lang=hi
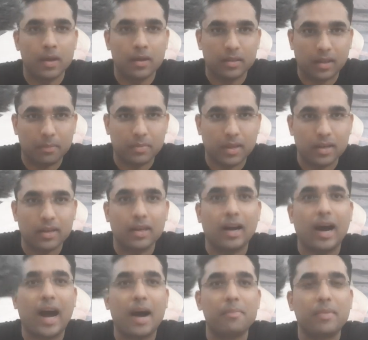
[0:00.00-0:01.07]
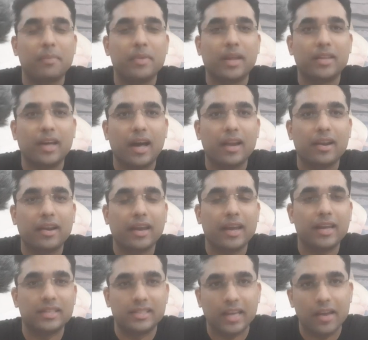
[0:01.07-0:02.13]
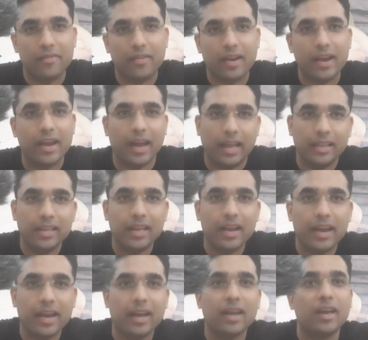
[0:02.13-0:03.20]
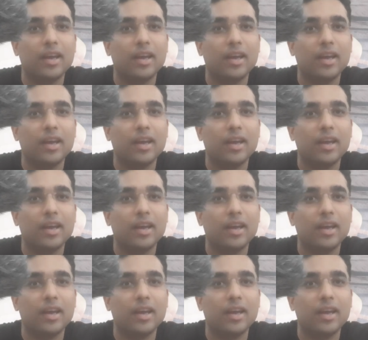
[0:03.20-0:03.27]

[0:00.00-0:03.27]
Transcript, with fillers: तब तक आप अपना ध्यान रखें सेफ़ रहें हेल्दी रहें